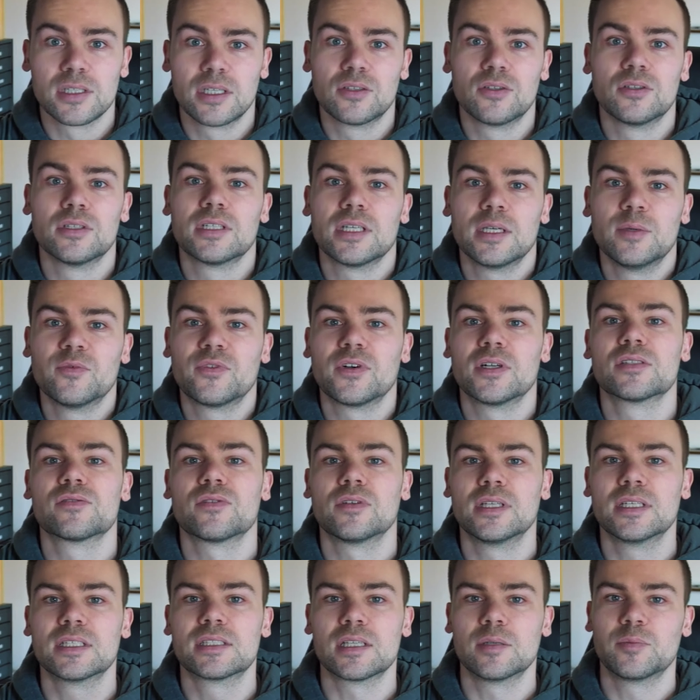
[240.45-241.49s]
natürlich ebenfalls
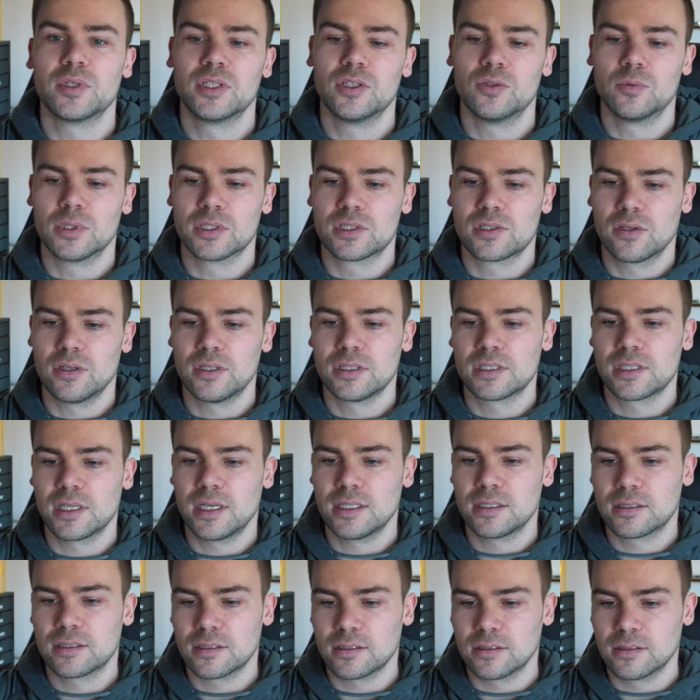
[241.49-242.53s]
von XRP überzeugt
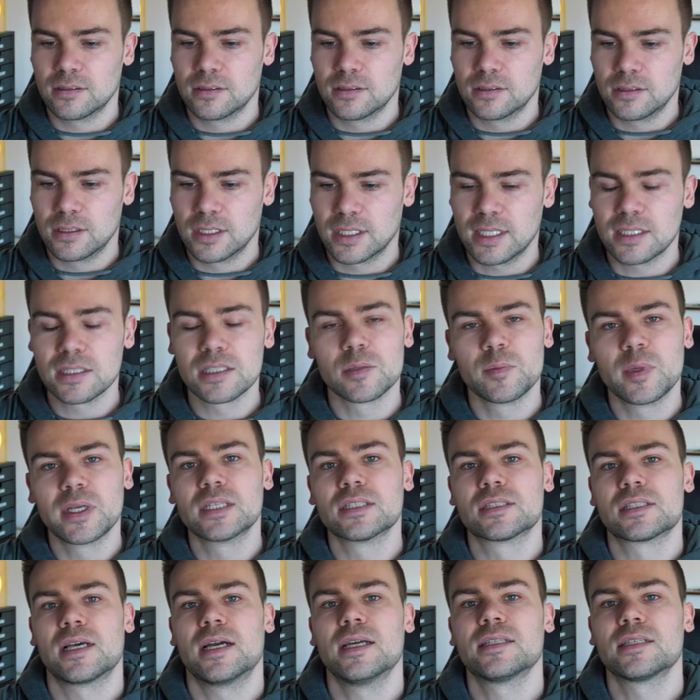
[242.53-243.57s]
seid, äh, eine ganze Menge
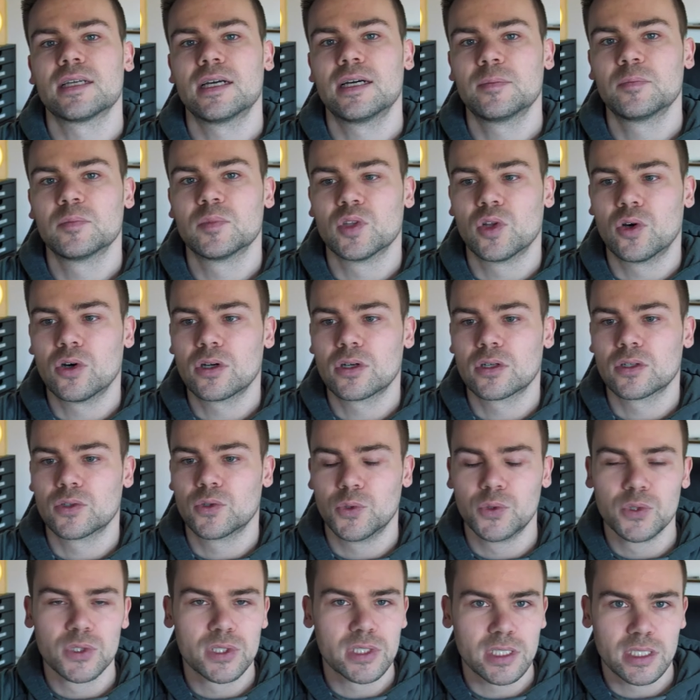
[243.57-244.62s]
Zeit haben, noch
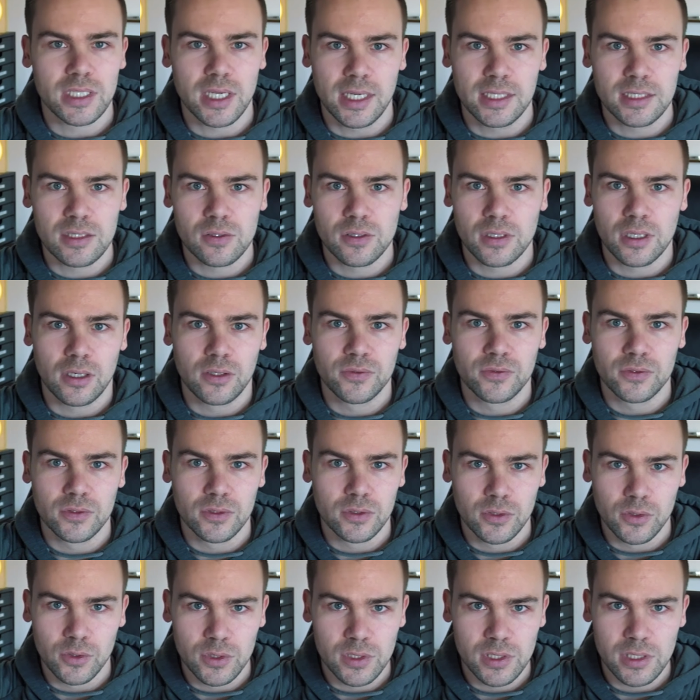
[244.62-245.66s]
günstig
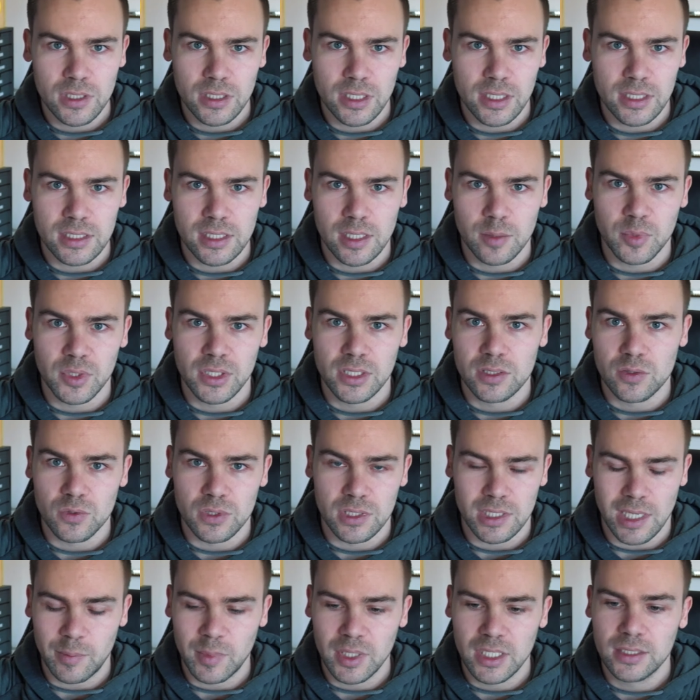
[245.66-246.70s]
einzukaufen, günstig XRP zu
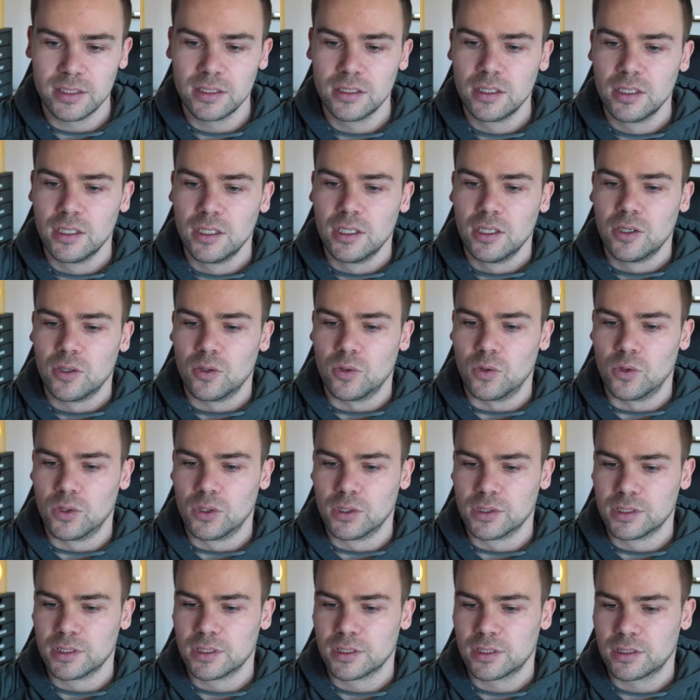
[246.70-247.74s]
sammeln.
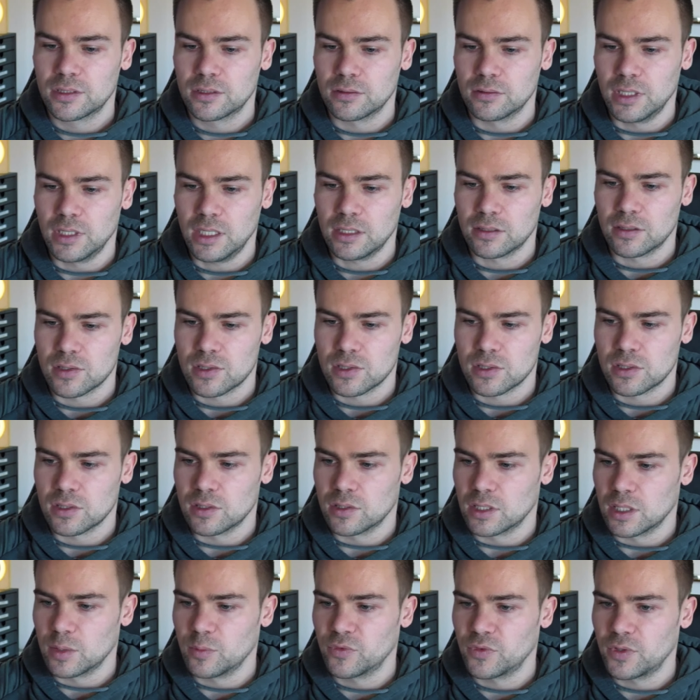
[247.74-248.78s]
Und ja, das ist
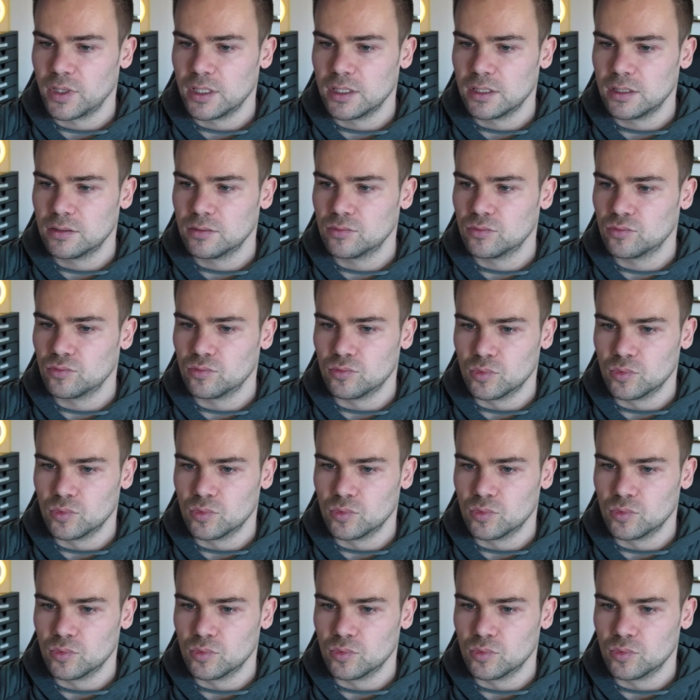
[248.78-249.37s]
in dem Fall